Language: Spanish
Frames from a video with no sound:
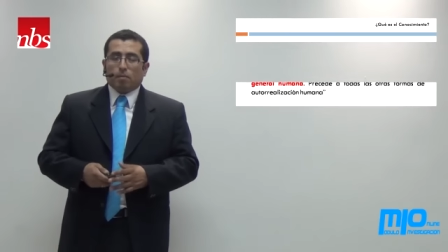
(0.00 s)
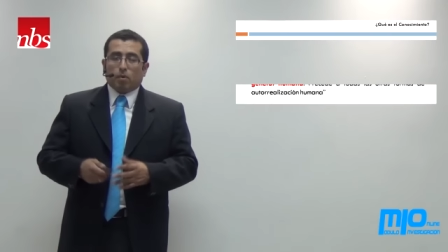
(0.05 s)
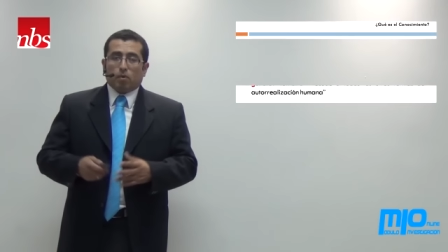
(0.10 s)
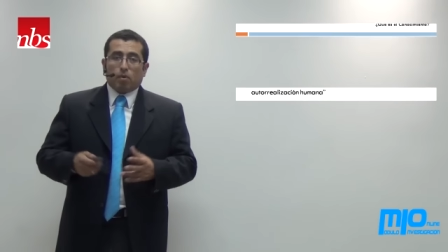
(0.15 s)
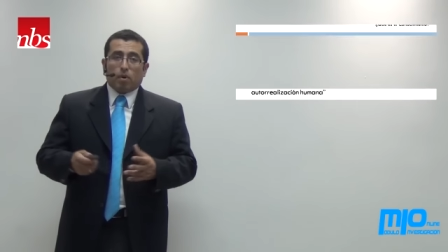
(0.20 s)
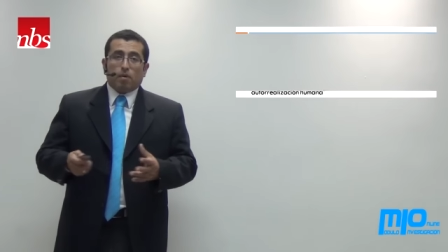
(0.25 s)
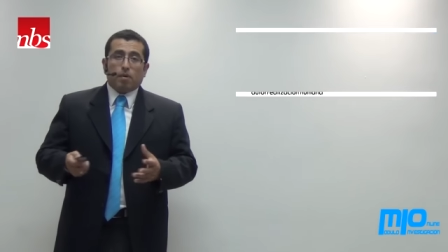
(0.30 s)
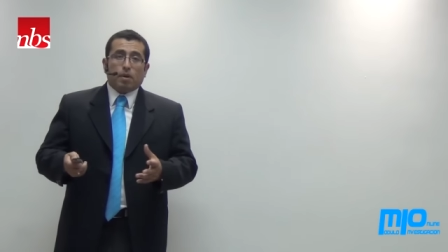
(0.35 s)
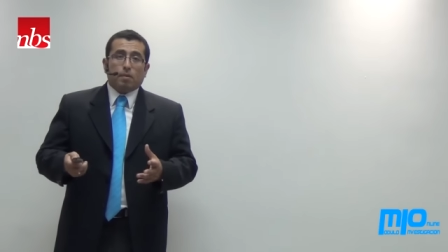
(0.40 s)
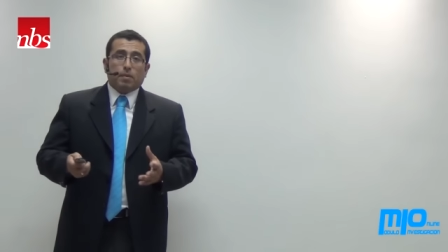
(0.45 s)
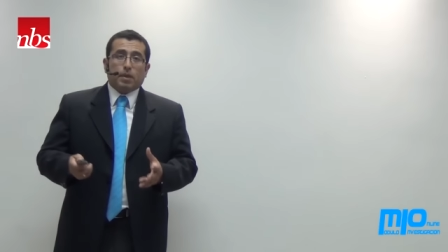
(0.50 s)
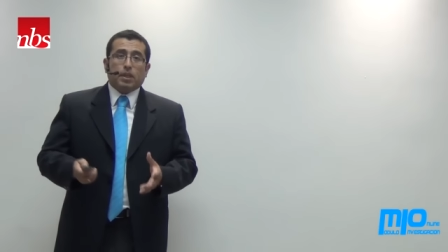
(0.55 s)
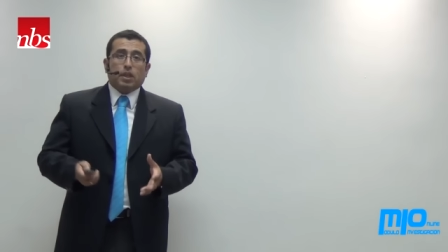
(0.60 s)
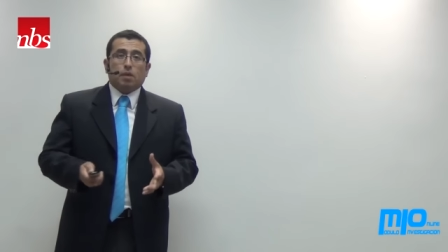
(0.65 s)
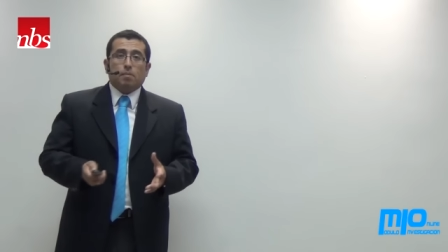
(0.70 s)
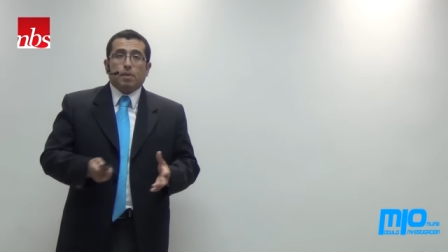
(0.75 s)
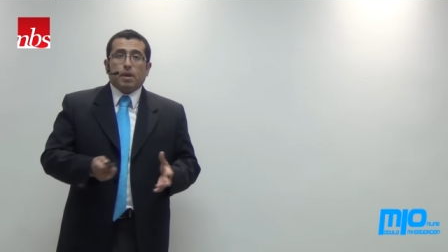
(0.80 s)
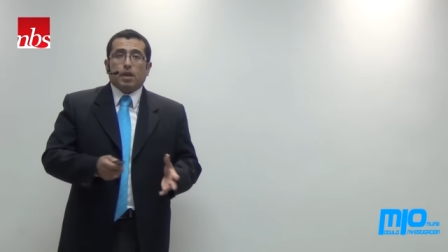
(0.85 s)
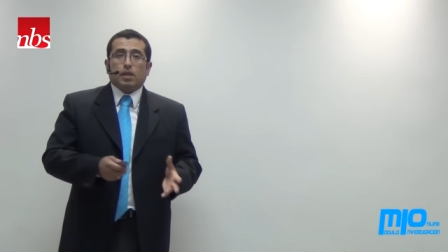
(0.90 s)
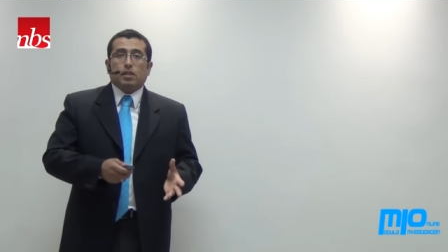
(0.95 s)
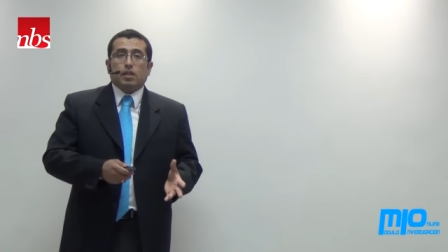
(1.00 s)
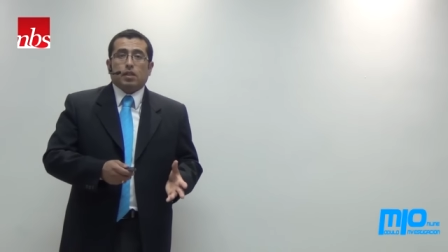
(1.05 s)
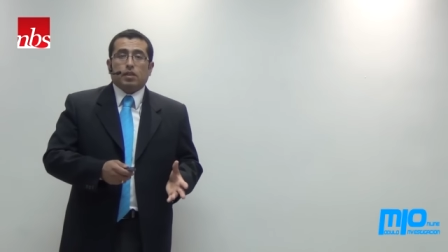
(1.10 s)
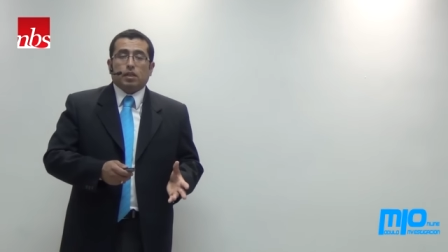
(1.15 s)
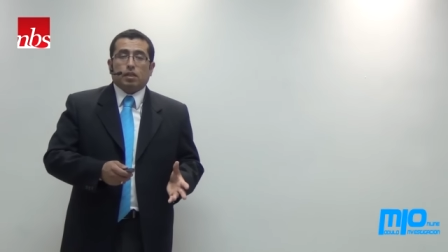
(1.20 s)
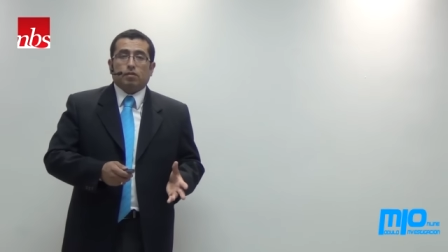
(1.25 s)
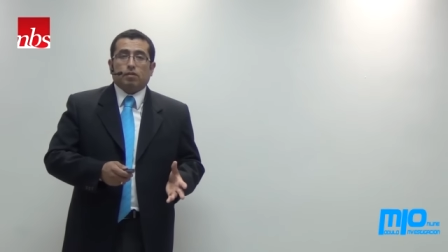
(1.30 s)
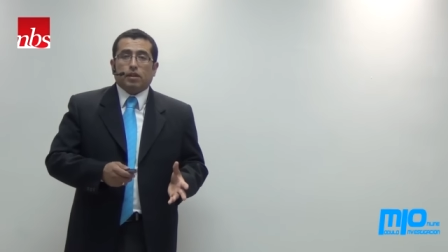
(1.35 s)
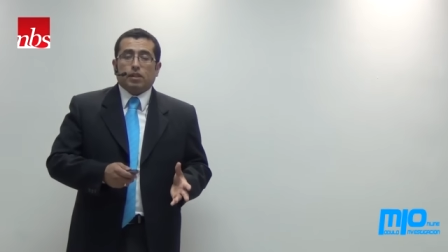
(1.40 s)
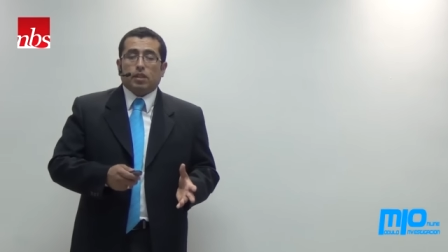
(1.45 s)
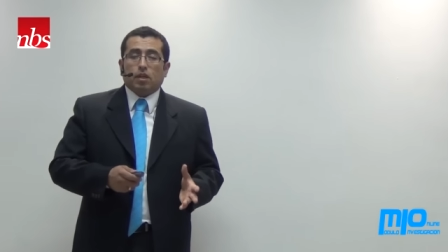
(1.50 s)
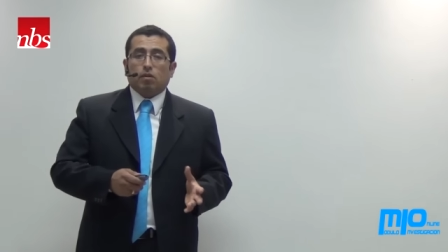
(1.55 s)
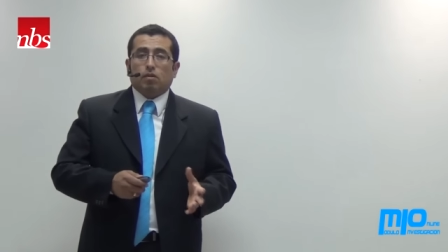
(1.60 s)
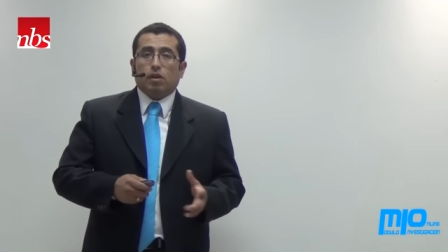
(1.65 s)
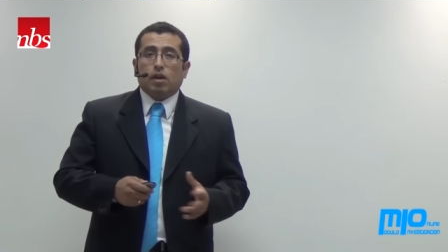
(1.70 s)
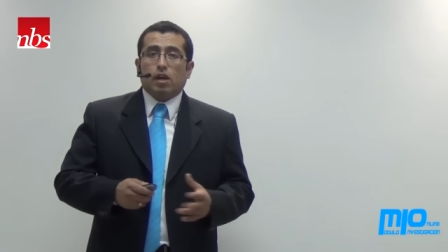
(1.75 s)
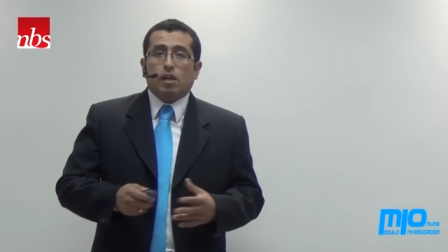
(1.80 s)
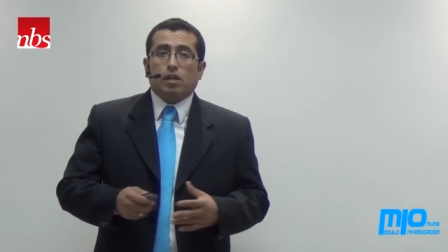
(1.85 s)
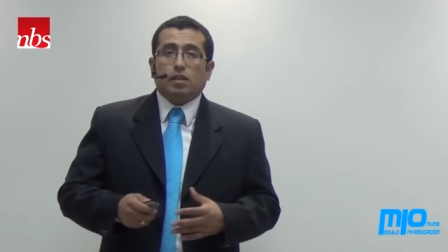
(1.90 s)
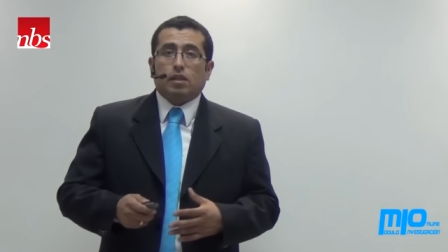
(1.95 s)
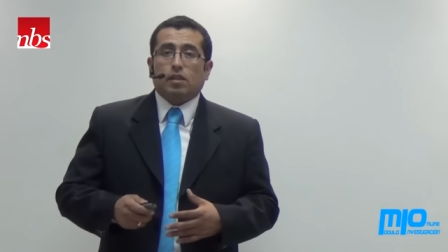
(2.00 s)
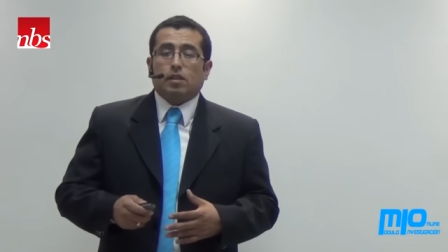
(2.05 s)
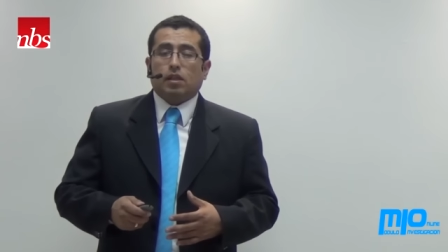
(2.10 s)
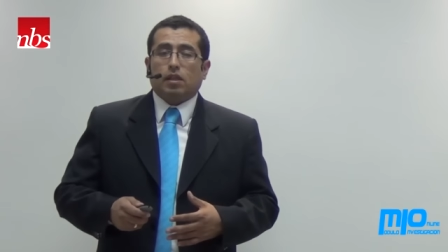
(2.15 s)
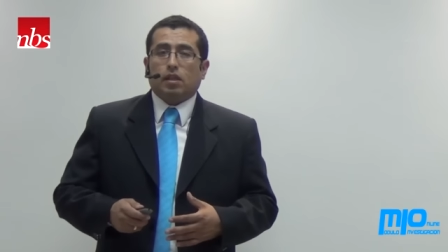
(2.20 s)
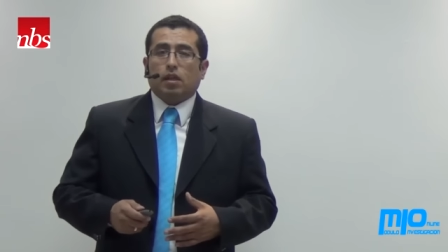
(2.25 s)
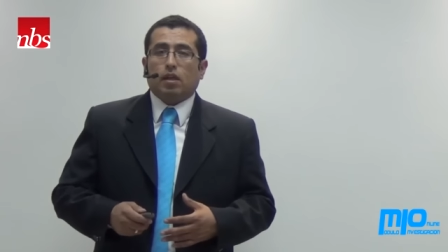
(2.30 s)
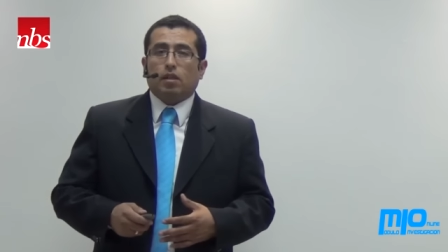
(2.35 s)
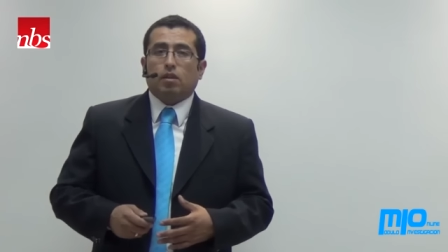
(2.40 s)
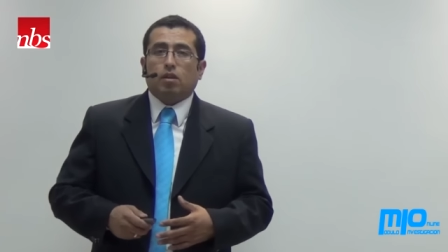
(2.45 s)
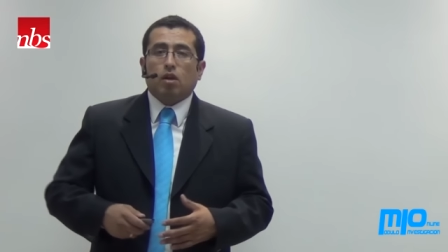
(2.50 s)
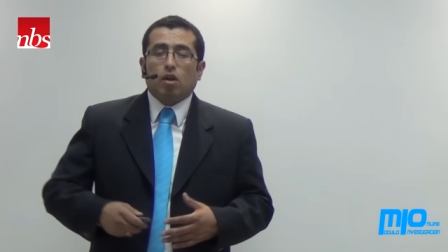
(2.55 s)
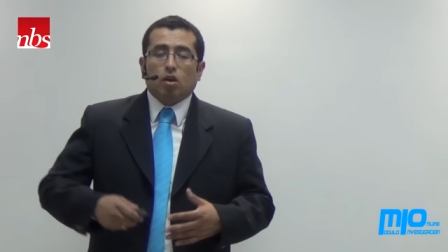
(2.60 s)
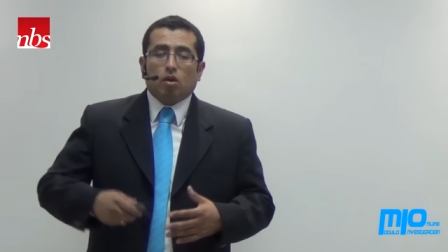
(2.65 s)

probablemente para satisfacer una necesidad